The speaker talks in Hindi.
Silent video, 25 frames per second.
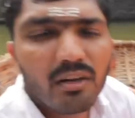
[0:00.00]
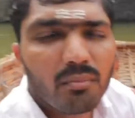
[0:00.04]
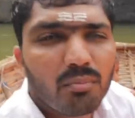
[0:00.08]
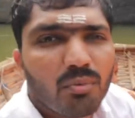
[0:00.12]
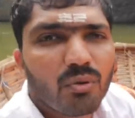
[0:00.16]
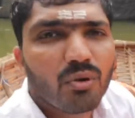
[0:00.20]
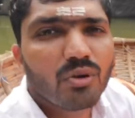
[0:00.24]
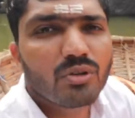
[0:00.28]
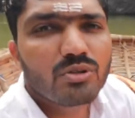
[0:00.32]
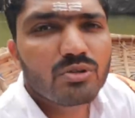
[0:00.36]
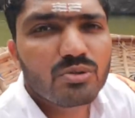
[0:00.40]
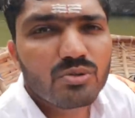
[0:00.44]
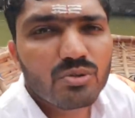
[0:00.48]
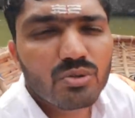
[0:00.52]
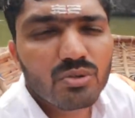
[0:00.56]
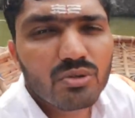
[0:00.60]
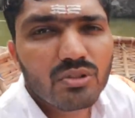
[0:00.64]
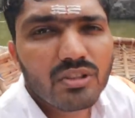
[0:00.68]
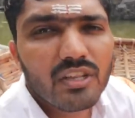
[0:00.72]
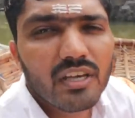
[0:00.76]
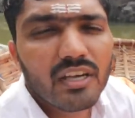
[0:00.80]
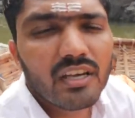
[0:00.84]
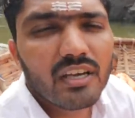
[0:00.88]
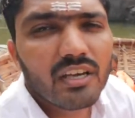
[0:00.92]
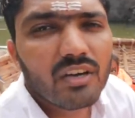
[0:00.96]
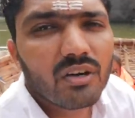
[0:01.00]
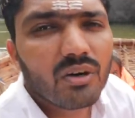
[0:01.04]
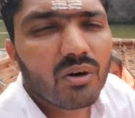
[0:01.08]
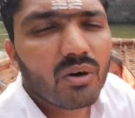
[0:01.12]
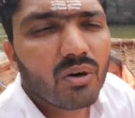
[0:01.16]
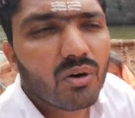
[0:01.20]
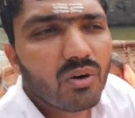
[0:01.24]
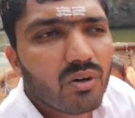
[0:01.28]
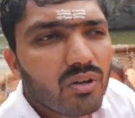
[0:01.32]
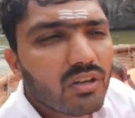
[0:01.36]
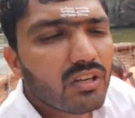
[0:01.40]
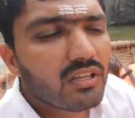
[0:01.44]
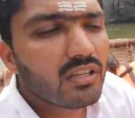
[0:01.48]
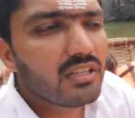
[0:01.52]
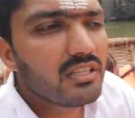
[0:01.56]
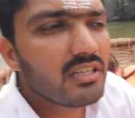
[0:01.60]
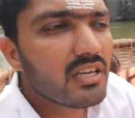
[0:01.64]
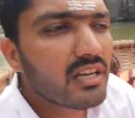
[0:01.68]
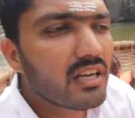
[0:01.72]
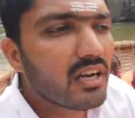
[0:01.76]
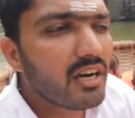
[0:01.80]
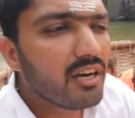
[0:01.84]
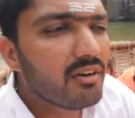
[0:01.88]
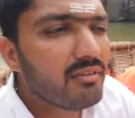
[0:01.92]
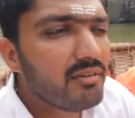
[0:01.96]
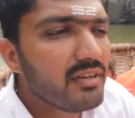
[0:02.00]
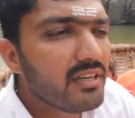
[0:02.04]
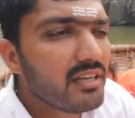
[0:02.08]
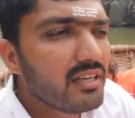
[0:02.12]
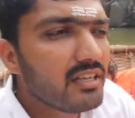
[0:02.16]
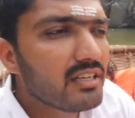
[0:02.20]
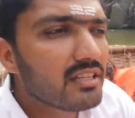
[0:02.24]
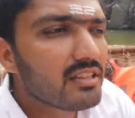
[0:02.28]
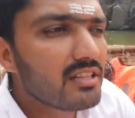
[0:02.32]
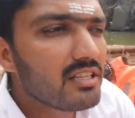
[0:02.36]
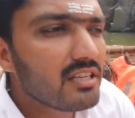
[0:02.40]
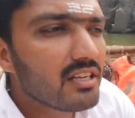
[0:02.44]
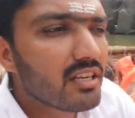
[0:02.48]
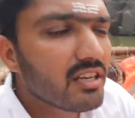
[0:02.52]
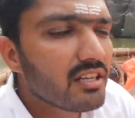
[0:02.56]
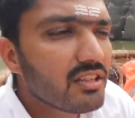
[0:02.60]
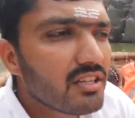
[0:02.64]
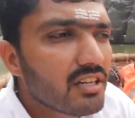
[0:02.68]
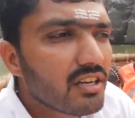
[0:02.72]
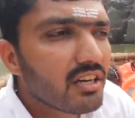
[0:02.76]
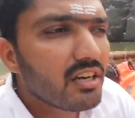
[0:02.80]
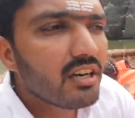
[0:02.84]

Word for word: ना बहुत शुद्ध है और ये कावेरी नदी के अंदर